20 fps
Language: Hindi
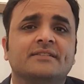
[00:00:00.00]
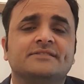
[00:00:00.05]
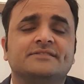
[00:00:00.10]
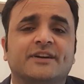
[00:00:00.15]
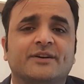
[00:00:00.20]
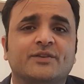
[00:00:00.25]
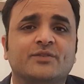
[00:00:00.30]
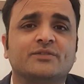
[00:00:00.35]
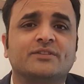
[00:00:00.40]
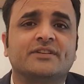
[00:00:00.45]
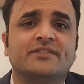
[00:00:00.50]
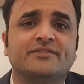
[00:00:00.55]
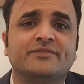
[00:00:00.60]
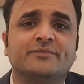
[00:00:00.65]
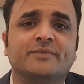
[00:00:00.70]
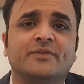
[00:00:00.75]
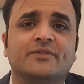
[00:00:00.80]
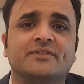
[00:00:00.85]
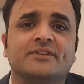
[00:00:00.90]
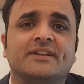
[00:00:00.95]
चारों तरफ
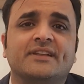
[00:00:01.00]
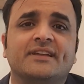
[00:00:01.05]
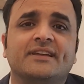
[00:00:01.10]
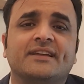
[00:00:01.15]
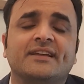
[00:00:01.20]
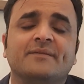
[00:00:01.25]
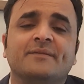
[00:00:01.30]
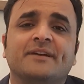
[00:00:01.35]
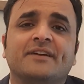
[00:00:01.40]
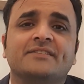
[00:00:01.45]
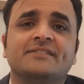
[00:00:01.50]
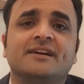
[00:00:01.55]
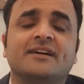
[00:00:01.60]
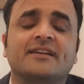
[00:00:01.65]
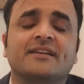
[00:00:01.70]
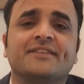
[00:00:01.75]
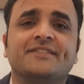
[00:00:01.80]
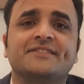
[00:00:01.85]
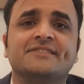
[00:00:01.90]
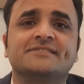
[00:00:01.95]
बाउंडर है कि हमें कजाक
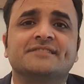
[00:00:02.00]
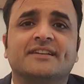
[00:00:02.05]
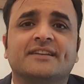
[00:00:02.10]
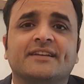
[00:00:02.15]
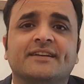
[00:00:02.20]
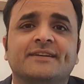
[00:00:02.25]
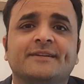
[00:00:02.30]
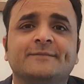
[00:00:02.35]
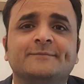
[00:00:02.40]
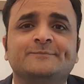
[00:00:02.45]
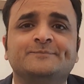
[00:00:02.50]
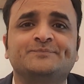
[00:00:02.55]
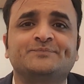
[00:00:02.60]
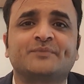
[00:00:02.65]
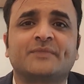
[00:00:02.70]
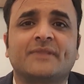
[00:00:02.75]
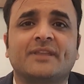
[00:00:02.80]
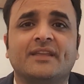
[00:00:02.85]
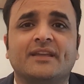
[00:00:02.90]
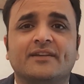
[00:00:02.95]
नेशनल जाना है
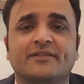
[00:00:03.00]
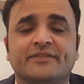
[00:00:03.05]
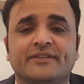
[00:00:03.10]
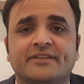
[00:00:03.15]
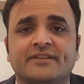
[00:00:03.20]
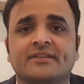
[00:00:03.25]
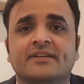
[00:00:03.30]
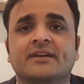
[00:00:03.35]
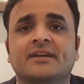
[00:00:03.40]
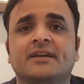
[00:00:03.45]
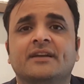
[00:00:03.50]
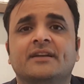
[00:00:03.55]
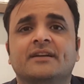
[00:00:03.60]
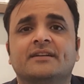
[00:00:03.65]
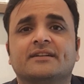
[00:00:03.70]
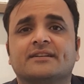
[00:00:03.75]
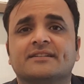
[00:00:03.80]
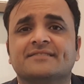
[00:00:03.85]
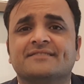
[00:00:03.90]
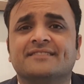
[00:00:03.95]
या फिर
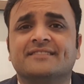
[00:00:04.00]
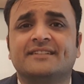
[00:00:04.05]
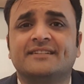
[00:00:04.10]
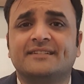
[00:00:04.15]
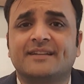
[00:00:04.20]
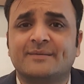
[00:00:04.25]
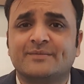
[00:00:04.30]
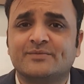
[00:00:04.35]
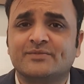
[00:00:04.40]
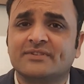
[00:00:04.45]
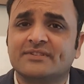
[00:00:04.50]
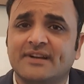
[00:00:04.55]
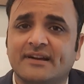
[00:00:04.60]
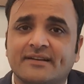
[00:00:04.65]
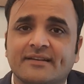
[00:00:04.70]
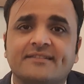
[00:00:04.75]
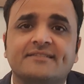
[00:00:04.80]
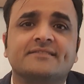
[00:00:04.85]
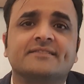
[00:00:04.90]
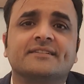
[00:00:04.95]
कंसल्टेंट आपको
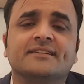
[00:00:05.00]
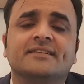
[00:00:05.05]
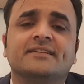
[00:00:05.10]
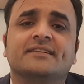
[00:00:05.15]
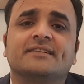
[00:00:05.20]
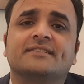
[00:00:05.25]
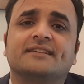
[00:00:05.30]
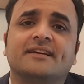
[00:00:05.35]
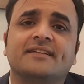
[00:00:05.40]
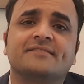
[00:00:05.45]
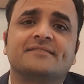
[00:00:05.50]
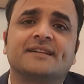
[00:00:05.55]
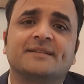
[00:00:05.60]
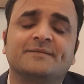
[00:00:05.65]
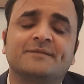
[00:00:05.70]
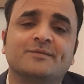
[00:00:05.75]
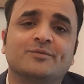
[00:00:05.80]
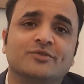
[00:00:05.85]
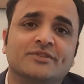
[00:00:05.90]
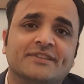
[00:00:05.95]
कजाक नेशनल के लिए कजाकिस्तान
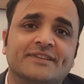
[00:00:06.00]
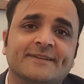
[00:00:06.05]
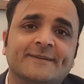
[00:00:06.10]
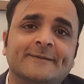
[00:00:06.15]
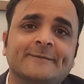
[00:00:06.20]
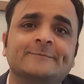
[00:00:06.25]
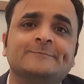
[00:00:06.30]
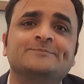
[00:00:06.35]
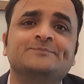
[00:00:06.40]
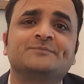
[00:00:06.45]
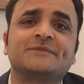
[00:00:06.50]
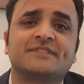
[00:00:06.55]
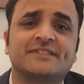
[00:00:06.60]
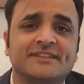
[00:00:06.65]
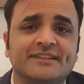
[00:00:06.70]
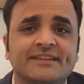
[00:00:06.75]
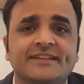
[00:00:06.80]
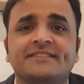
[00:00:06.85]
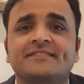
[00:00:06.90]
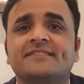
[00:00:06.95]
में बोलते हैं
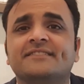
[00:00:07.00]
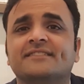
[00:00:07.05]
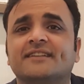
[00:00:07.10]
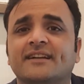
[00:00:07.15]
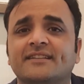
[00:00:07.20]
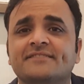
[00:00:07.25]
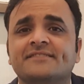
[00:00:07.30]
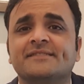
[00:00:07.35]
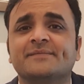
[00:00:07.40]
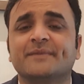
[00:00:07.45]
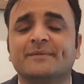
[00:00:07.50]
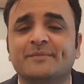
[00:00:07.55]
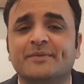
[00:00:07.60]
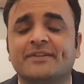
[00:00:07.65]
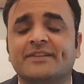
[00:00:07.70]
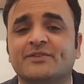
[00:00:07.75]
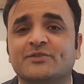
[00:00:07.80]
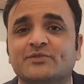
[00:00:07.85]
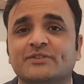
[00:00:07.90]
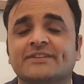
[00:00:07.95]
चलिए इस रात से मैं
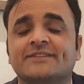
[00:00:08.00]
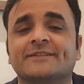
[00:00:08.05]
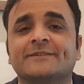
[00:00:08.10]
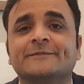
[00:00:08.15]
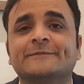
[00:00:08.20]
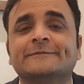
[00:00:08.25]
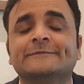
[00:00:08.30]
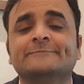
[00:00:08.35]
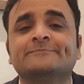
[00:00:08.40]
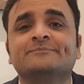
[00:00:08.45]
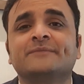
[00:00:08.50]
पर्दा उठाता हूँ